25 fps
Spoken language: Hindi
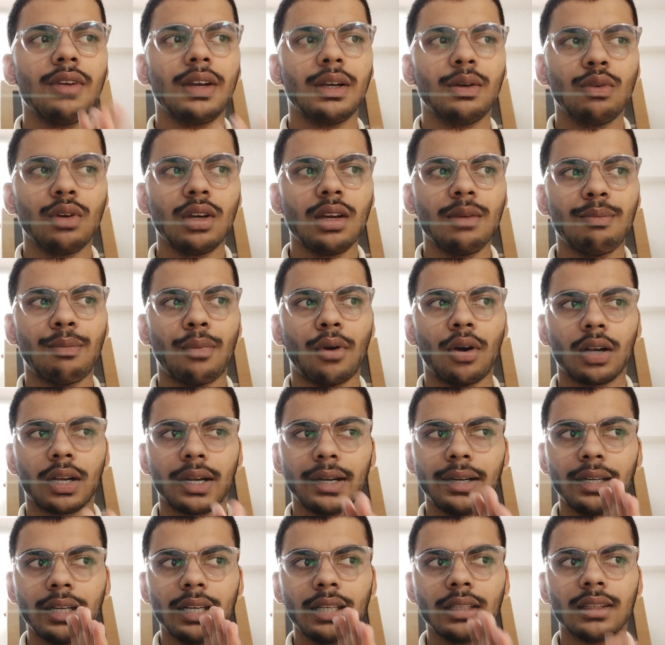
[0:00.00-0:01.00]
वीडियो
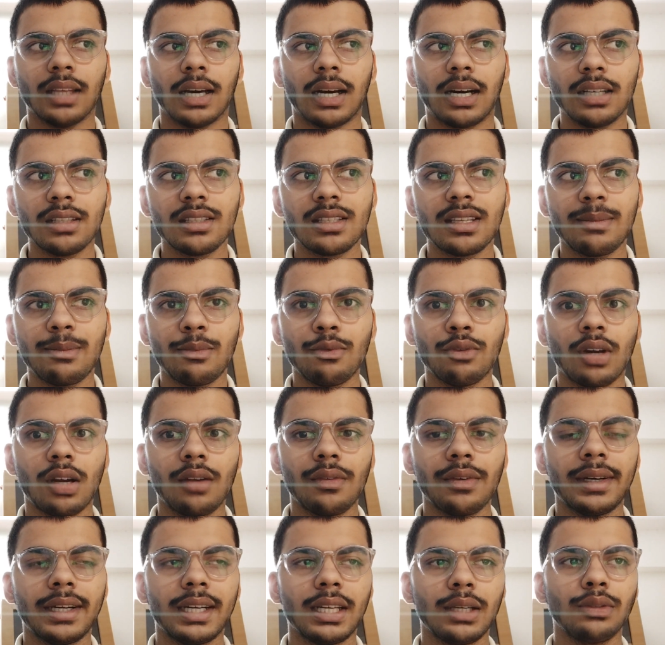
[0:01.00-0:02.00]
इंपॉर्टेंट है ध्यान से पूरा
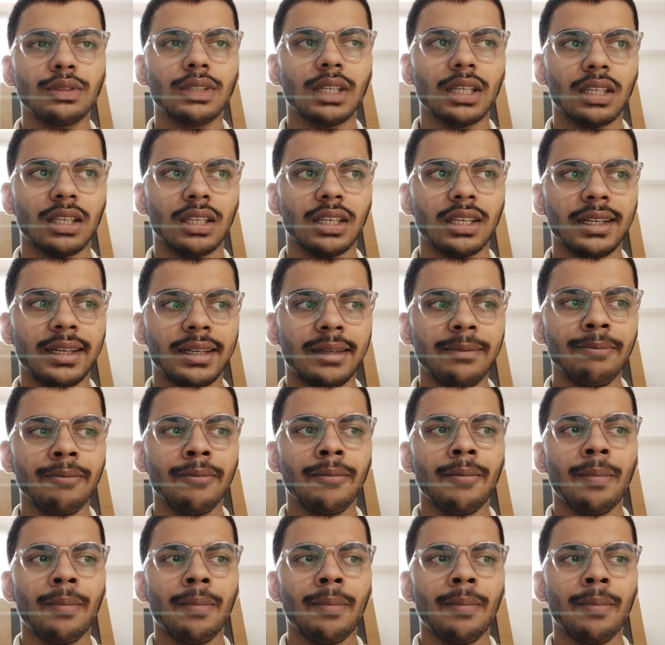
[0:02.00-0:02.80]
वीडियो देखिएगा